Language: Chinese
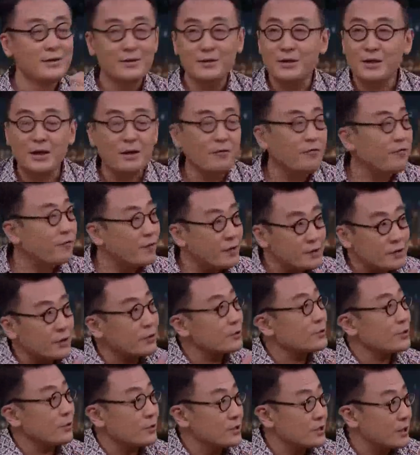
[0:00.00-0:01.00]
你看佛
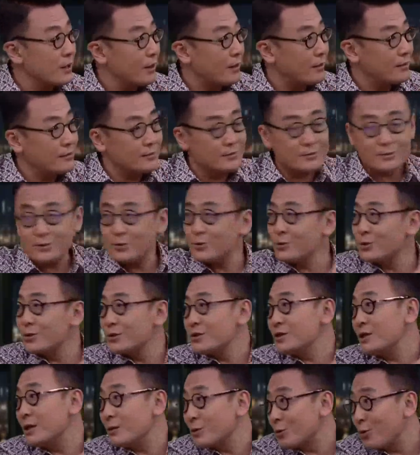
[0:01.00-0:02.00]
教造像就
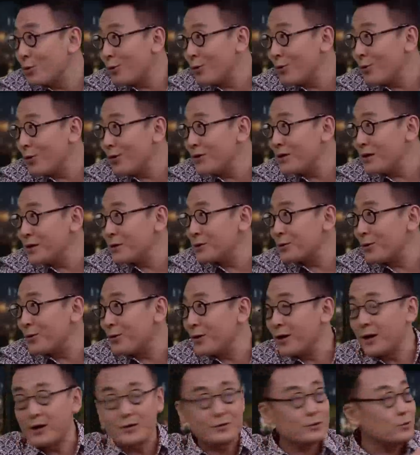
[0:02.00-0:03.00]
是犍陀罗那
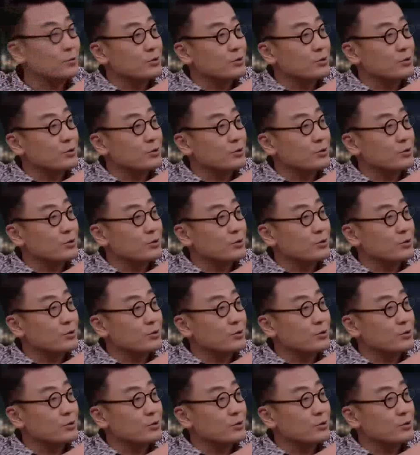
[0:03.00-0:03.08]
种哈，